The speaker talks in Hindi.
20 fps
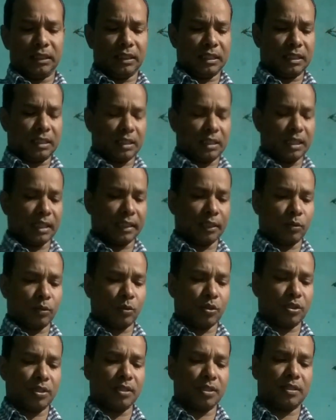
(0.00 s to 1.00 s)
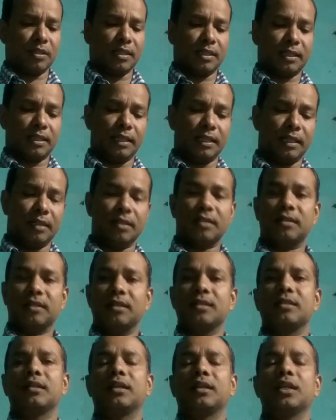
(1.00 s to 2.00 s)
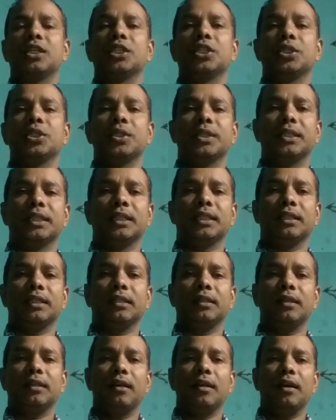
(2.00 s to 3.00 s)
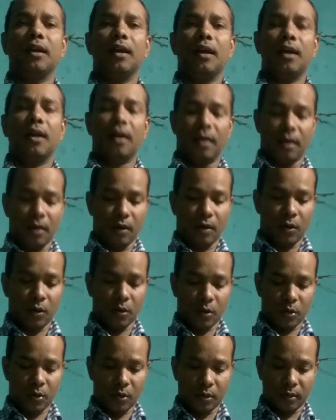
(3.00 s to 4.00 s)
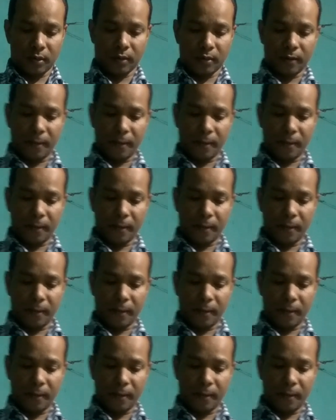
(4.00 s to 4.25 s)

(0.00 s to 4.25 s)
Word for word: इस तरह के क्वेश्चंस जैसे डिस्कस द कंटिन्यूटी और